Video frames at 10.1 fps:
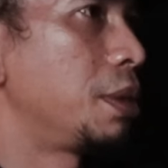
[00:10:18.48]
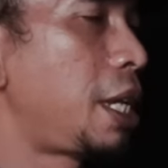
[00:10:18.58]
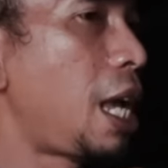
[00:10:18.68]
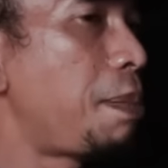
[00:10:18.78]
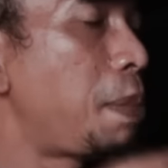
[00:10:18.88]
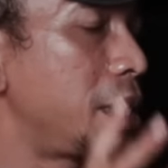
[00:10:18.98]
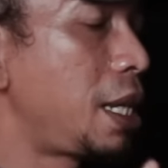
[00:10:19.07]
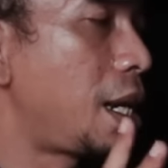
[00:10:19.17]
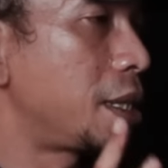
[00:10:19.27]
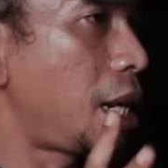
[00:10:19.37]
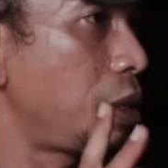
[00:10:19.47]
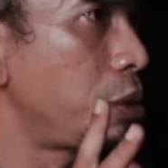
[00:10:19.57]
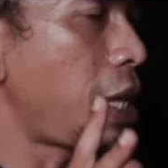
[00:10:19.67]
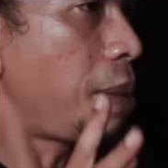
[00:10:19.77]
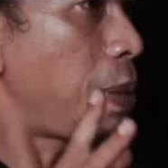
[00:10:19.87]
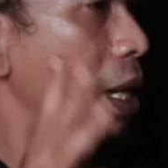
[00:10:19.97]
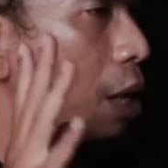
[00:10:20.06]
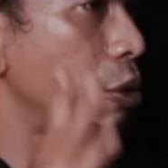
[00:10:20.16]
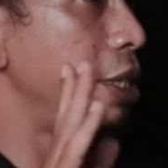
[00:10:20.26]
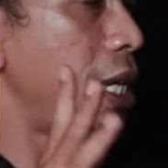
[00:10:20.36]
Saya apal jalan santu, saya apal
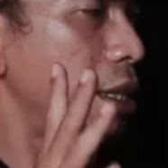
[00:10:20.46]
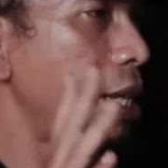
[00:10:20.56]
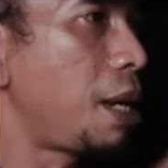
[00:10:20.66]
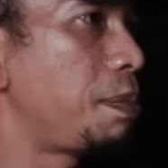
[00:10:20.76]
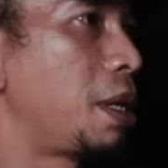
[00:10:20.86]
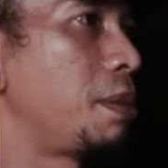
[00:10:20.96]
kalau siang saya apal